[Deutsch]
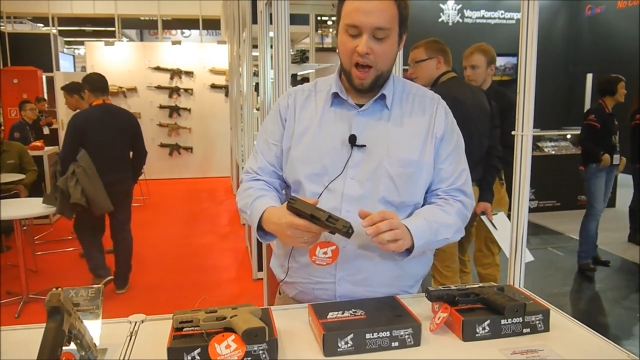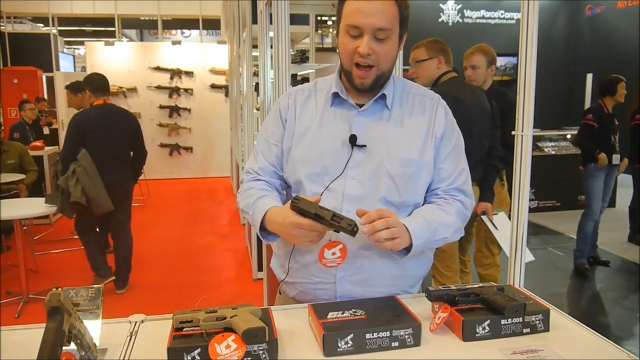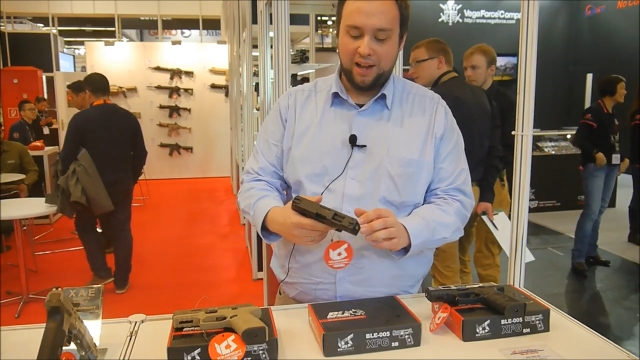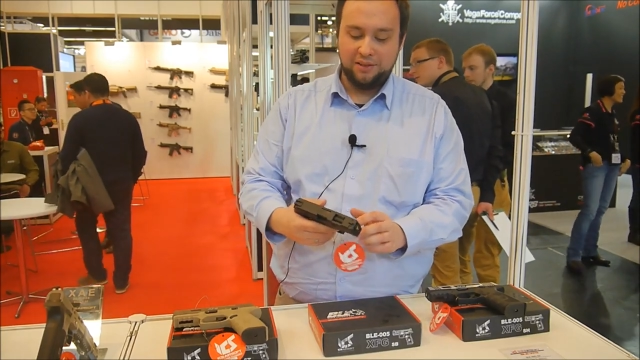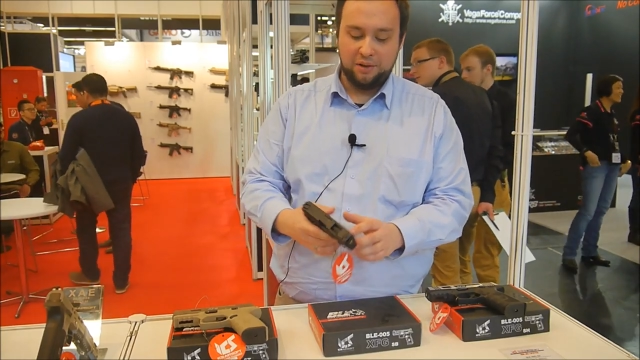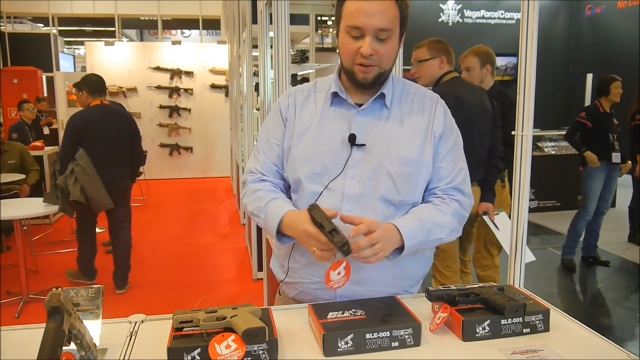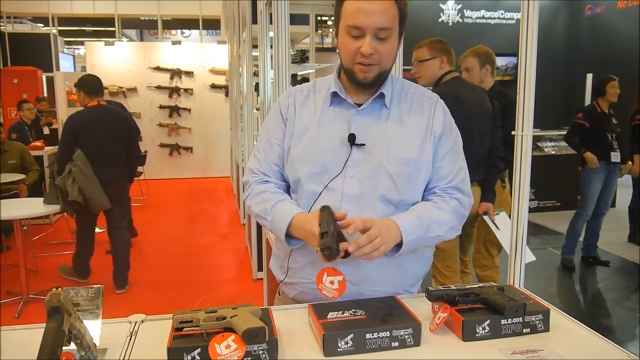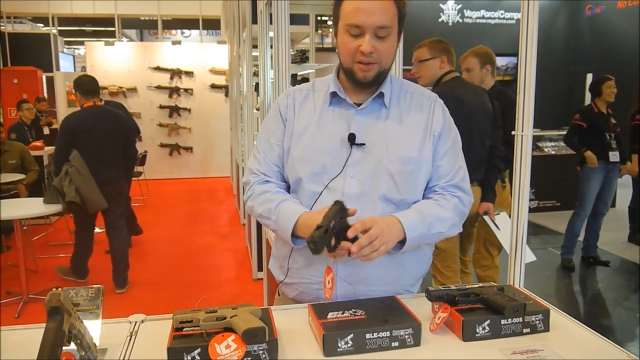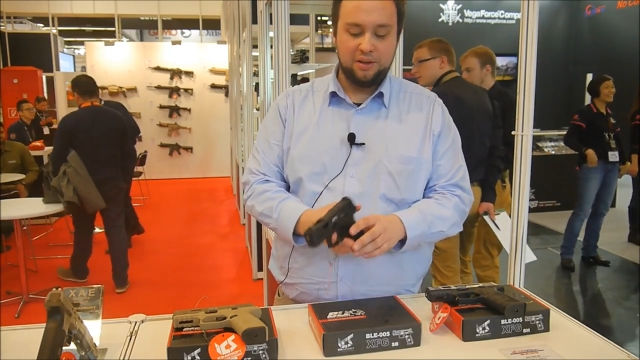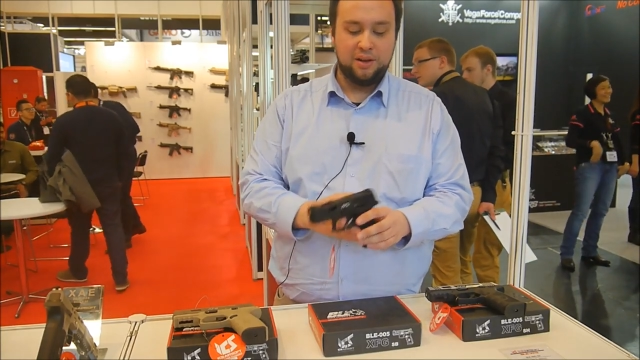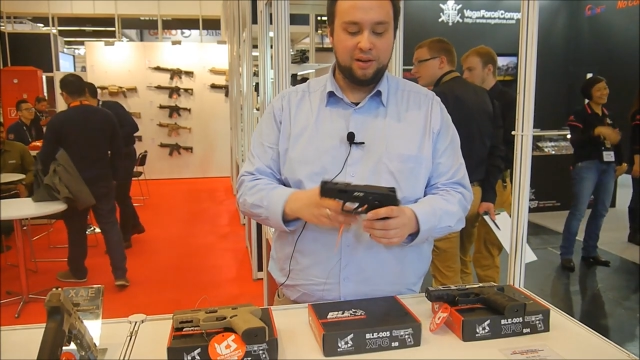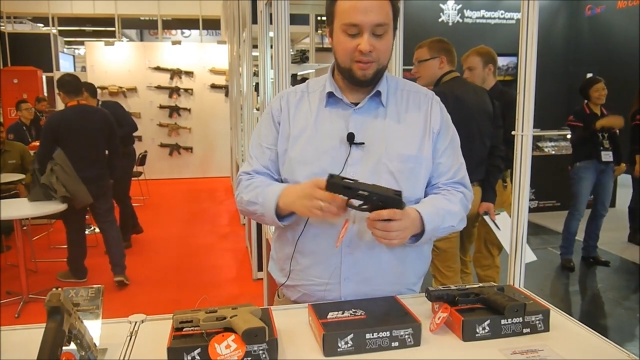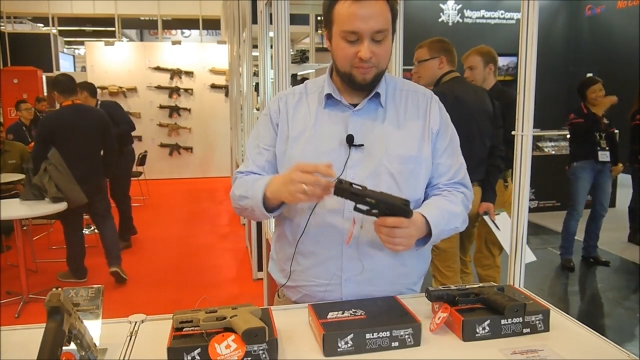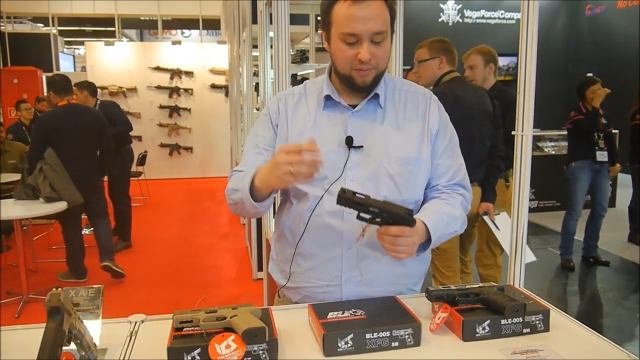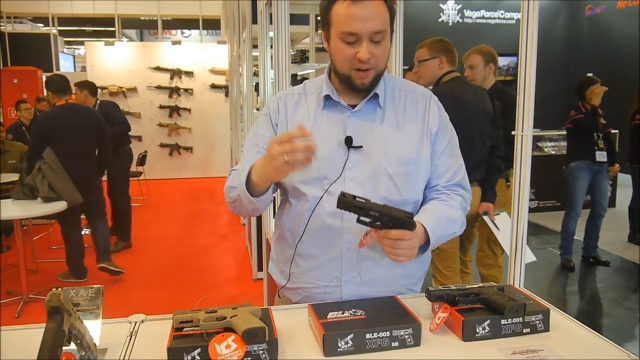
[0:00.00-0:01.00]

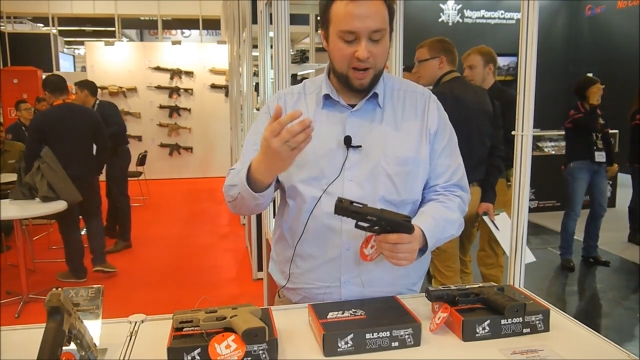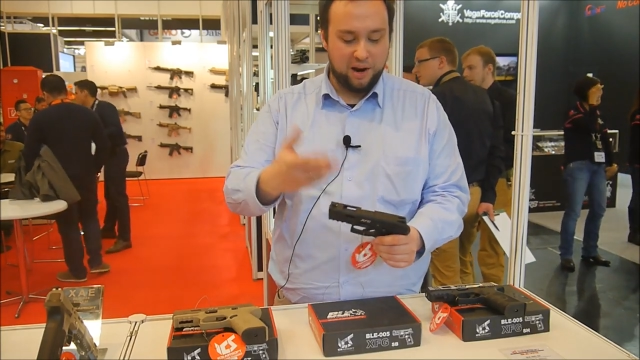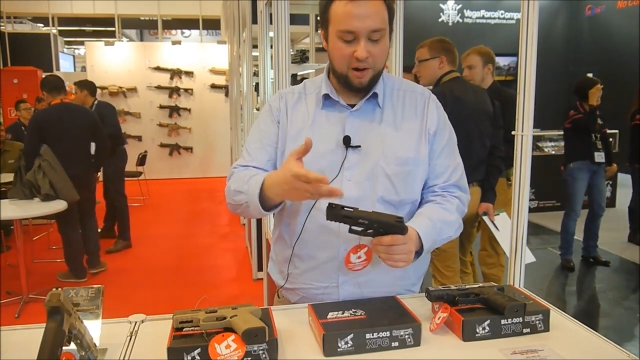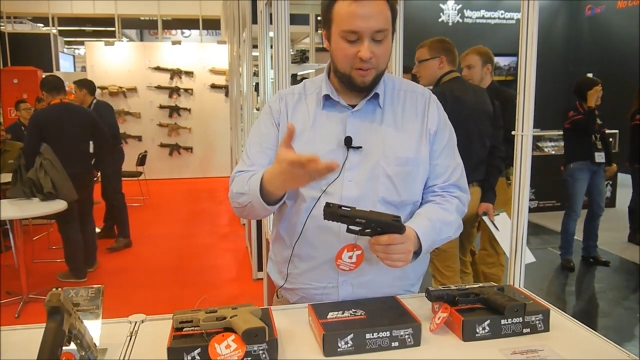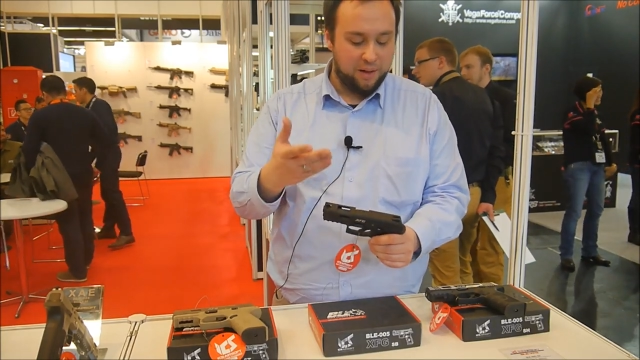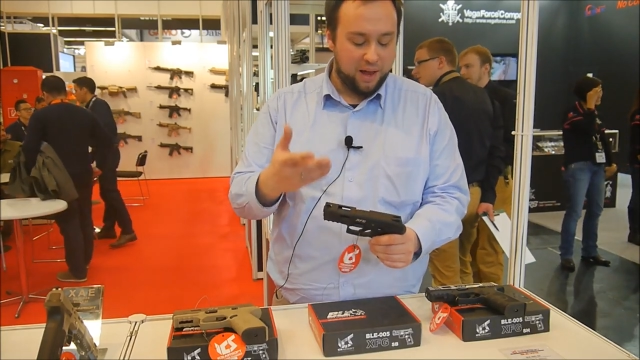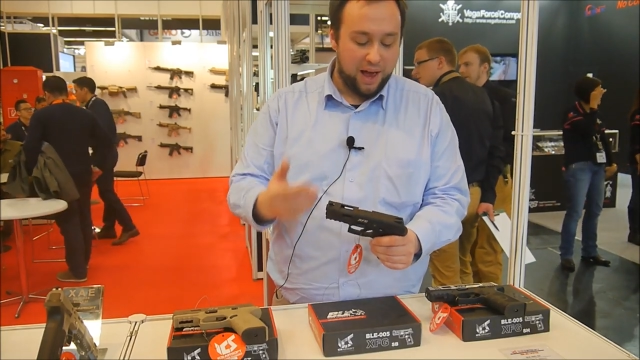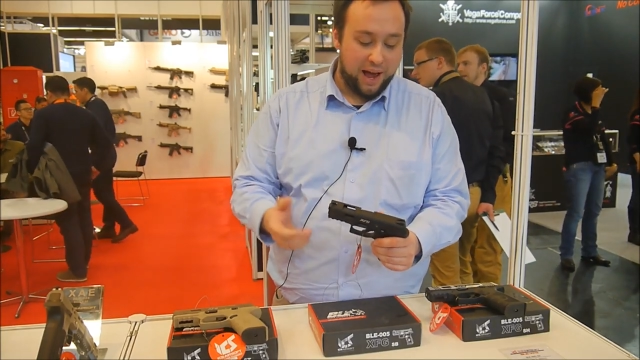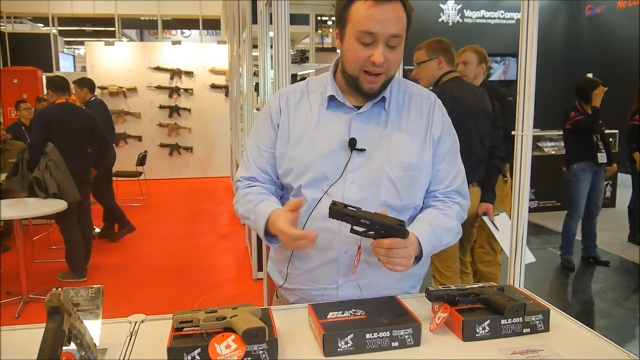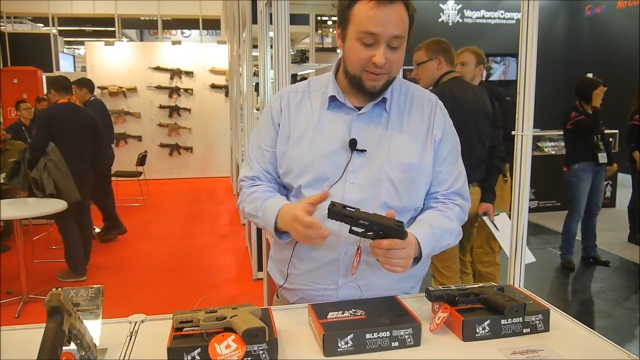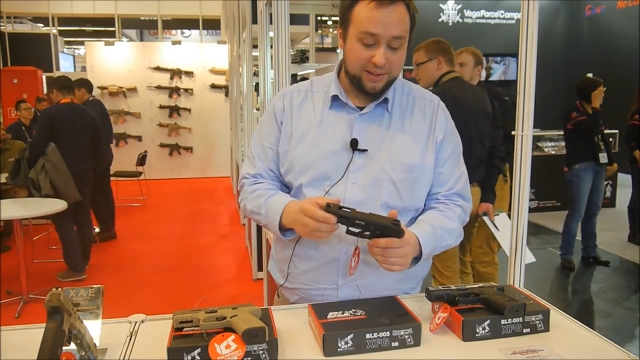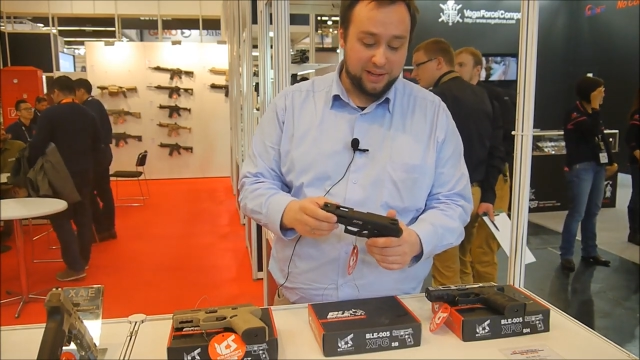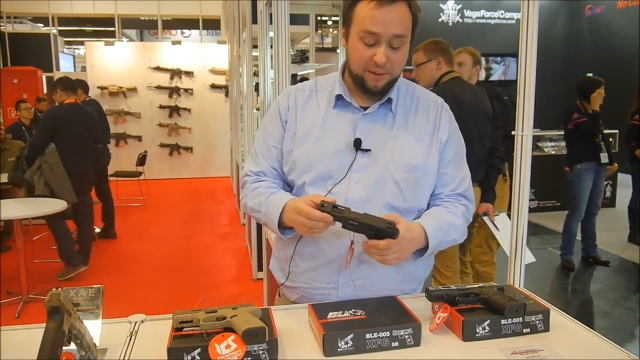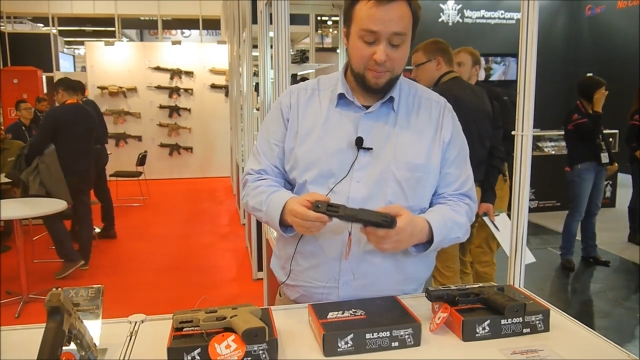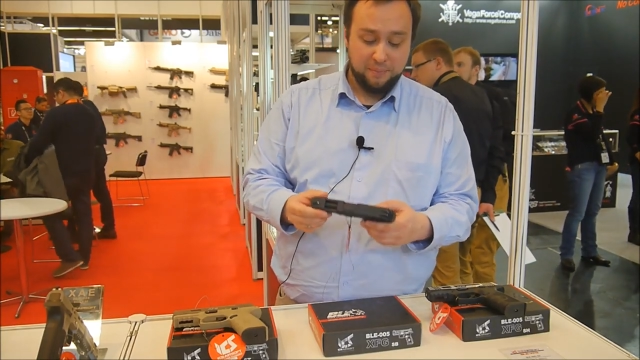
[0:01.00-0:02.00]
Ansonsten, genau. Also
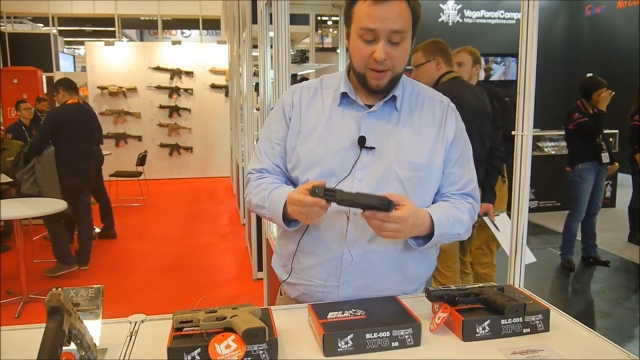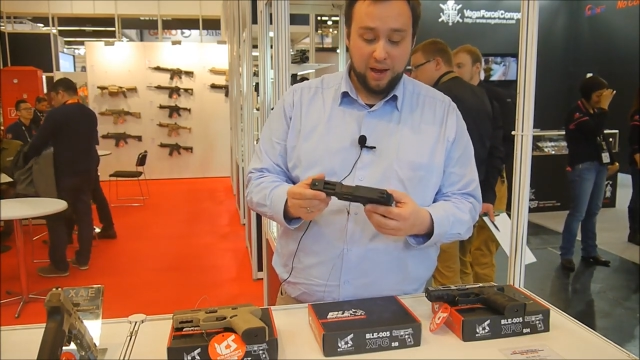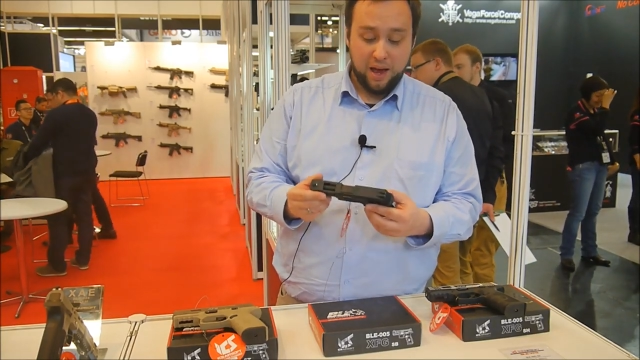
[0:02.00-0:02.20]
wie gesagt,